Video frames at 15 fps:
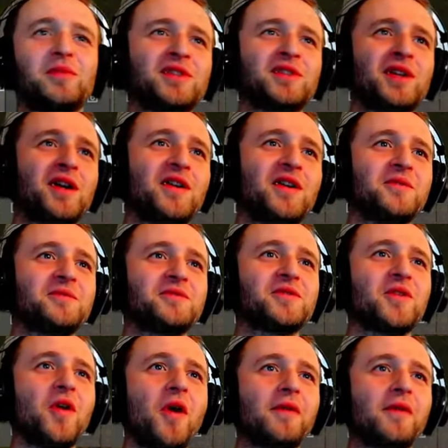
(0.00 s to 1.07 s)
nie poznają.
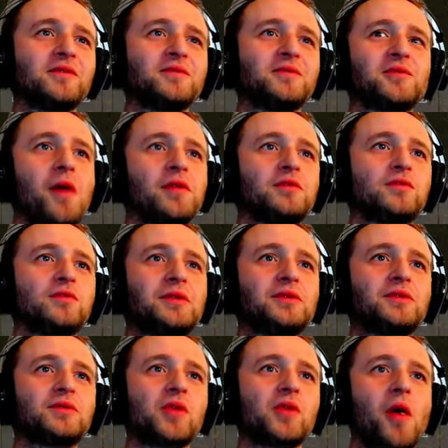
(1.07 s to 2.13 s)

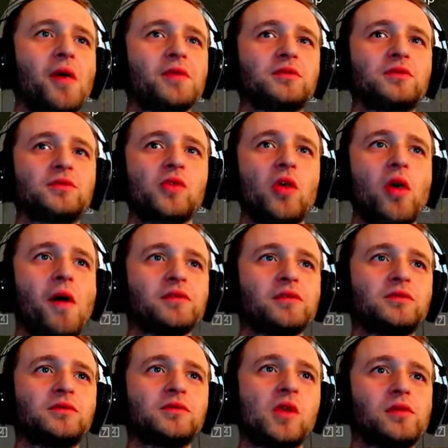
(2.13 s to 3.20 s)
W Nowym Soborze,
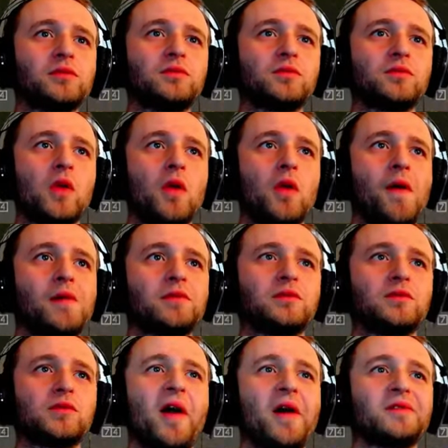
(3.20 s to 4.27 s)
ty. Jakbym go
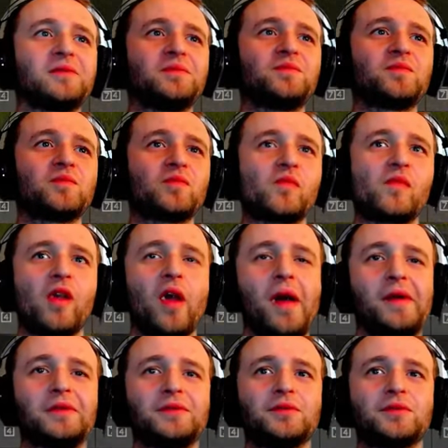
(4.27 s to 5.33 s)
znał. Jeb,
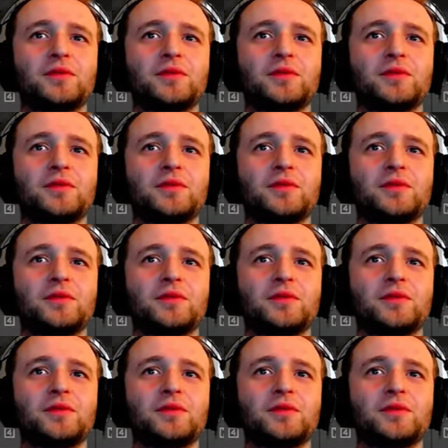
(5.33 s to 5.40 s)
kula w